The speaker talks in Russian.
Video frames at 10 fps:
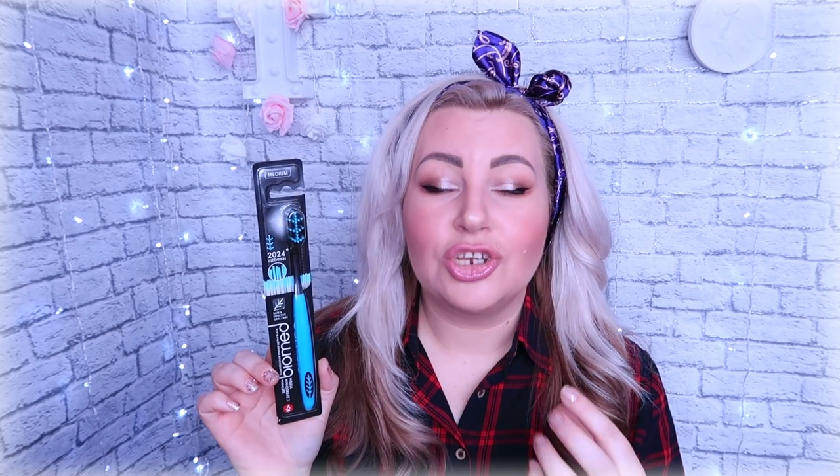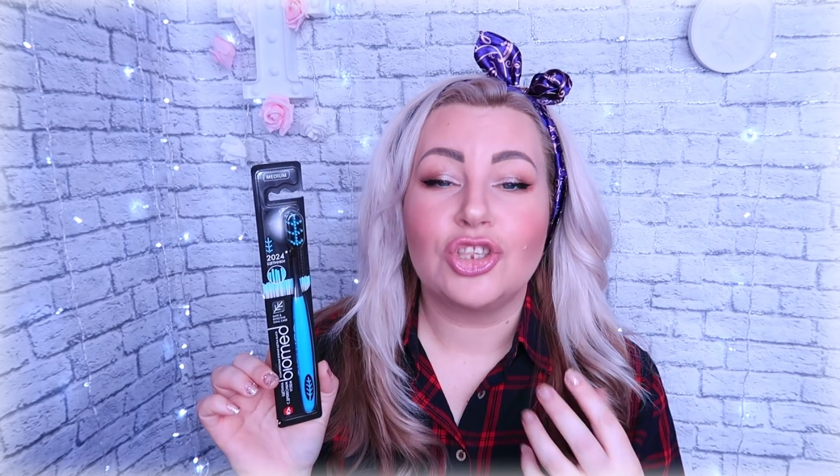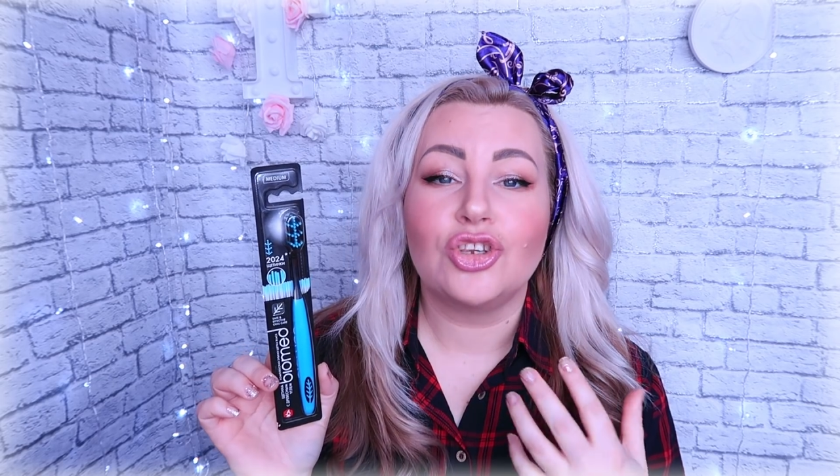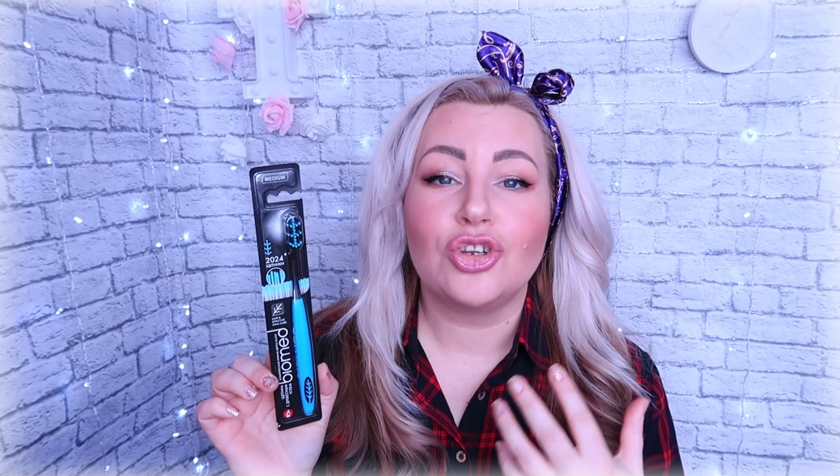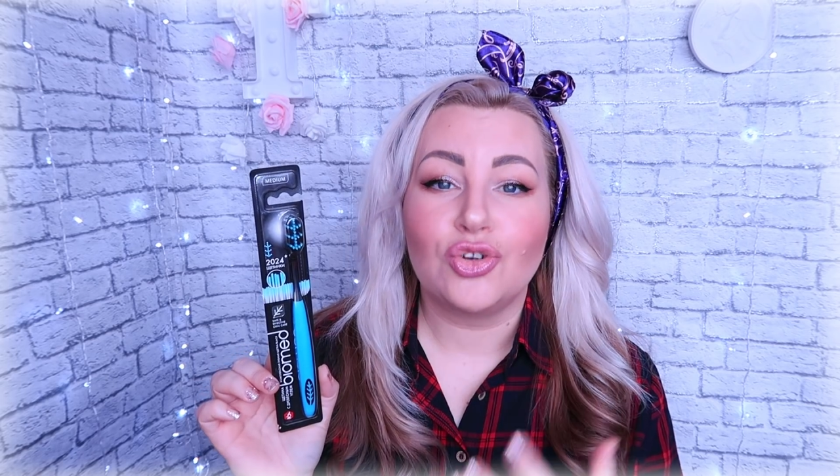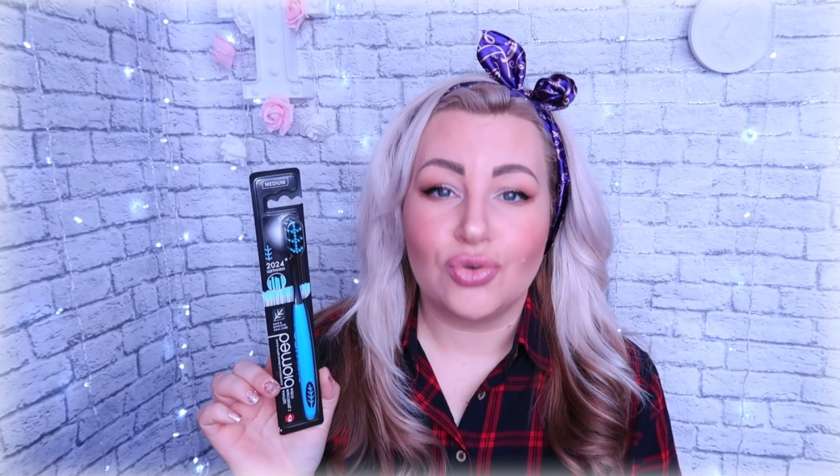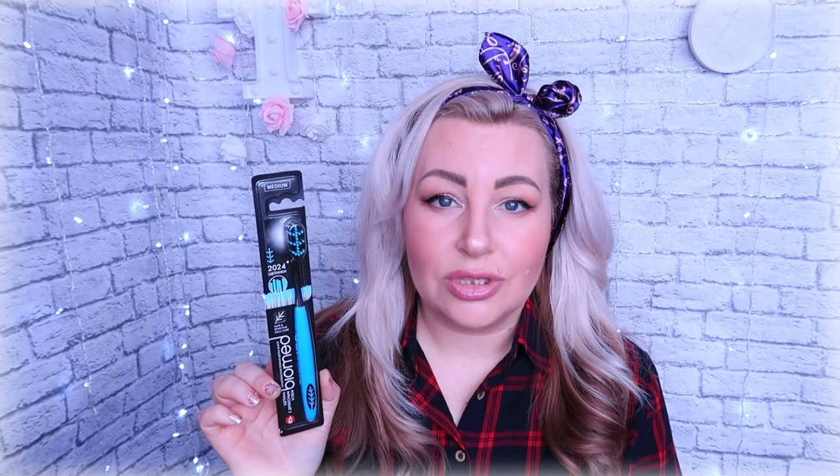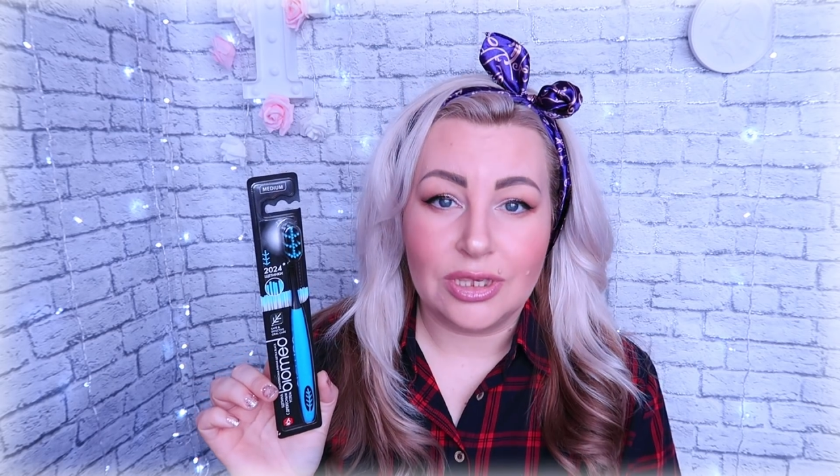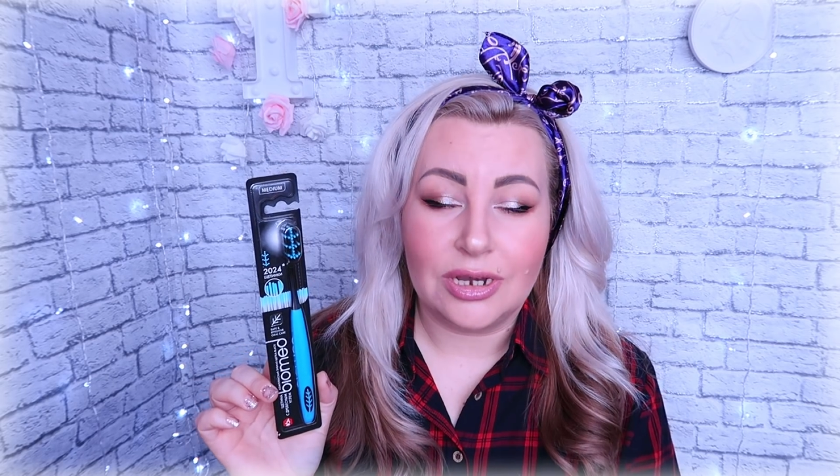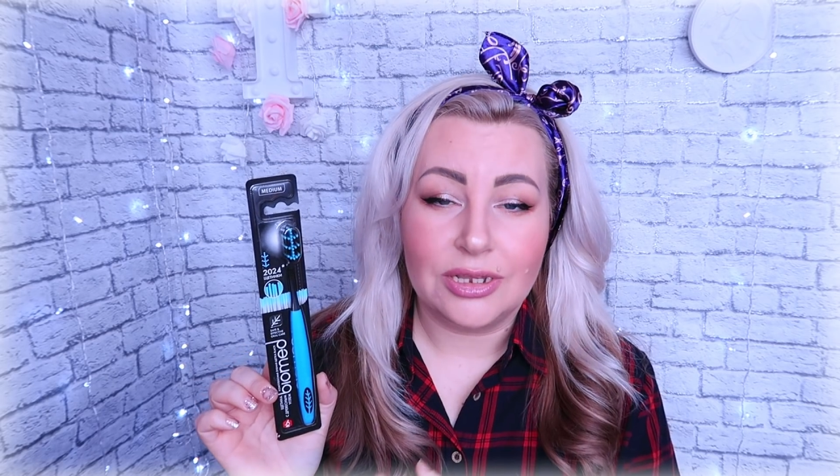конечно же,
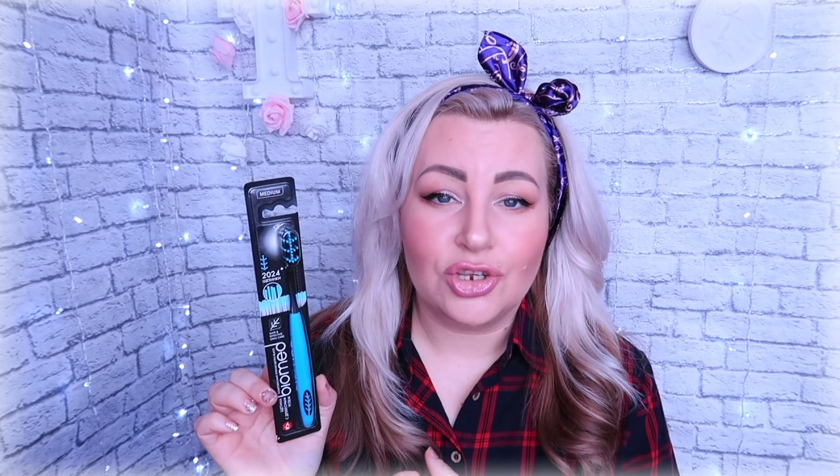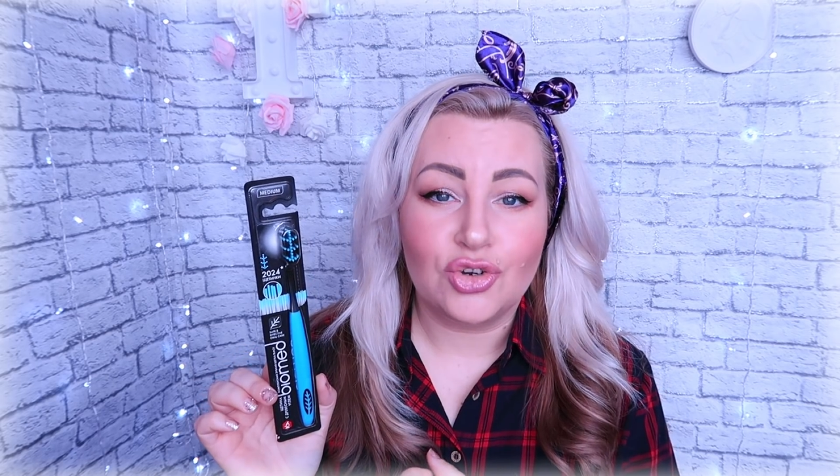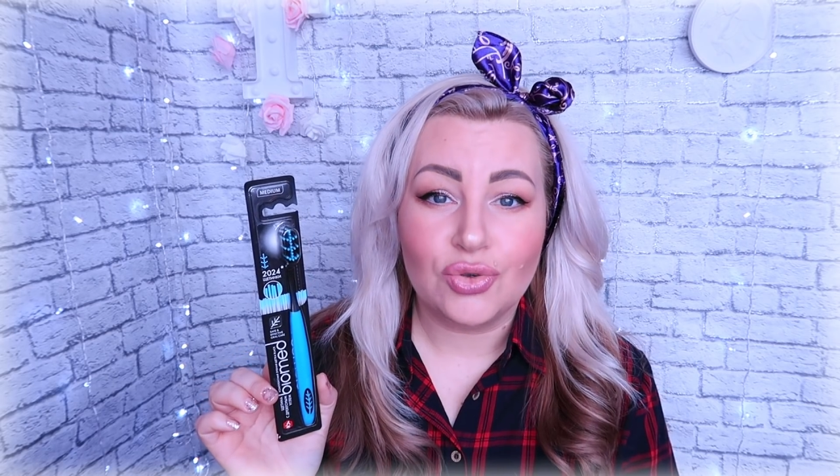жесткие, хотя